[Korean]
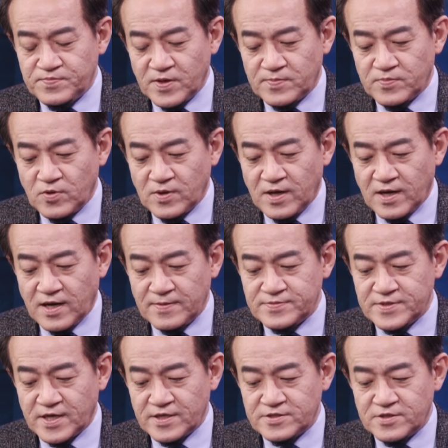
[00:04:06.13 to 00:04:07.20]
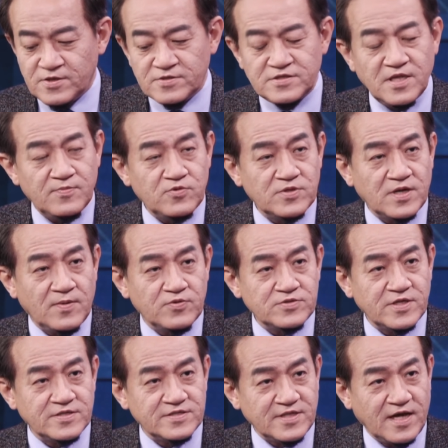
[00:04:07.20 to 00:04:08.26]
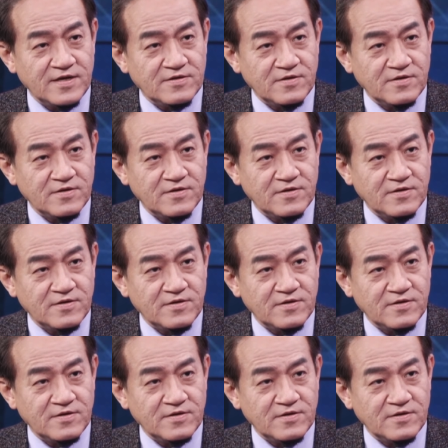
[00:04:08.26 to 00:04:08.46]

벽보가 갑자기 저녁 때 보니까 붙어 있었다는